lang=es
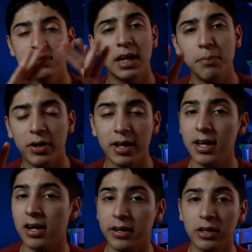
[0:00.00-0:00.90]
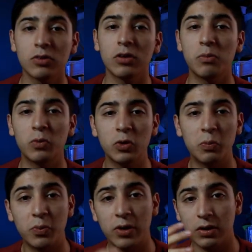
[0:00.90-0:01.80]
Sé que por ahí en el resto del
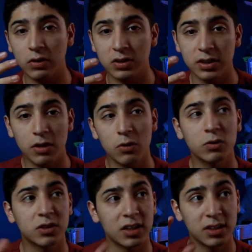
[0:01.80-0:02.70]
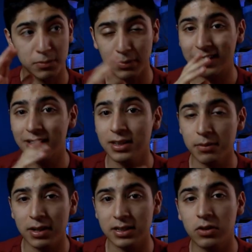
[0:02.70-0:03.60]
mundo puedan conseguir luces
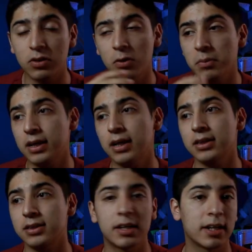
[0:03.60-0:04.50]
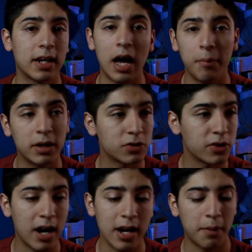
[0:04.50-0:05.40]
bastante más económicas en
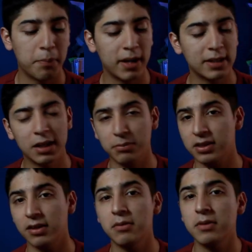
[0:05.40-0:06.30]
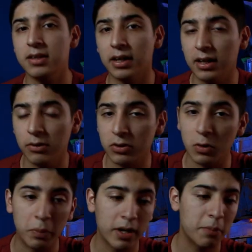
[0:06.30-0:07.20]
Amazon, AliExpress. Lamentablemente aquí en
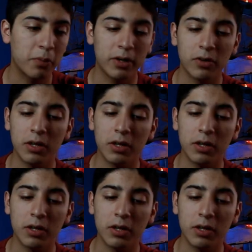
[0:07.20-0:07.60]
nuestro país pues no